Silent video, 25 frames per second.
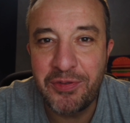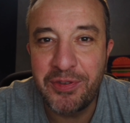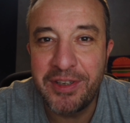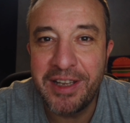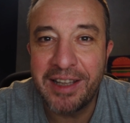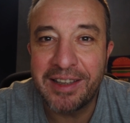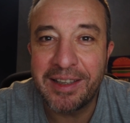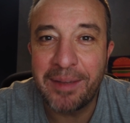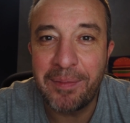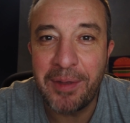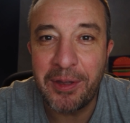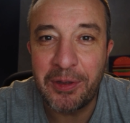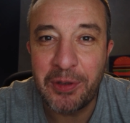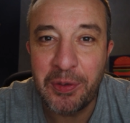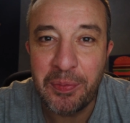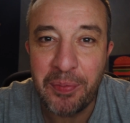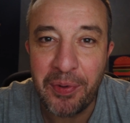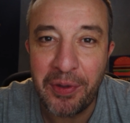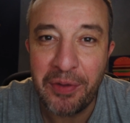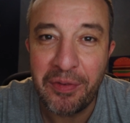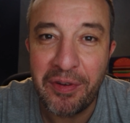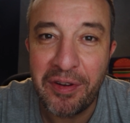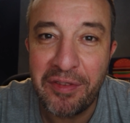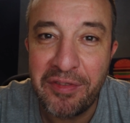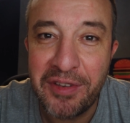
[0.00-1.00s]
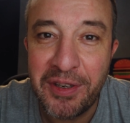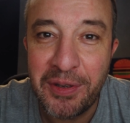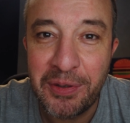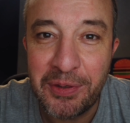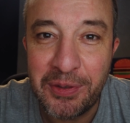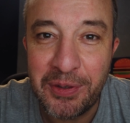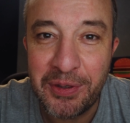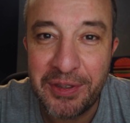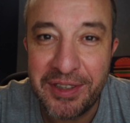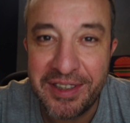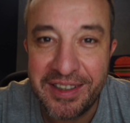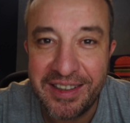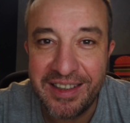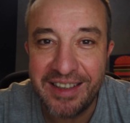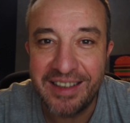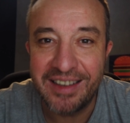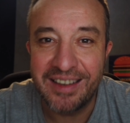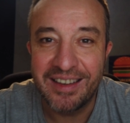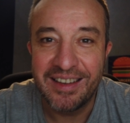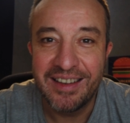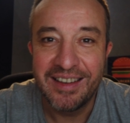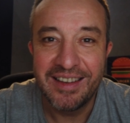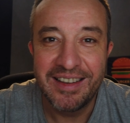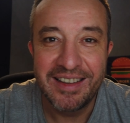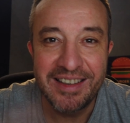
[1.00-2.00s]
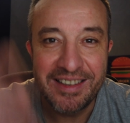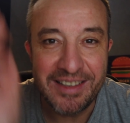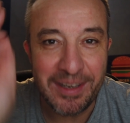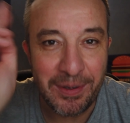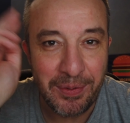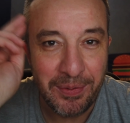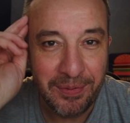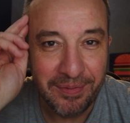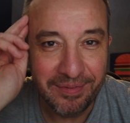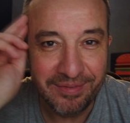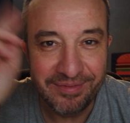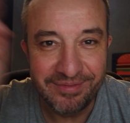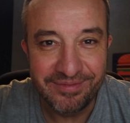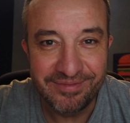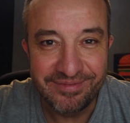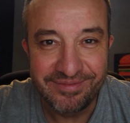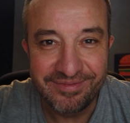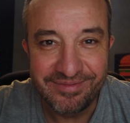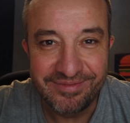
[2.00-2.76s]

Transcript: je vous dis à très bientôt pour une nouvelle vidéo de Côté Geek. Salut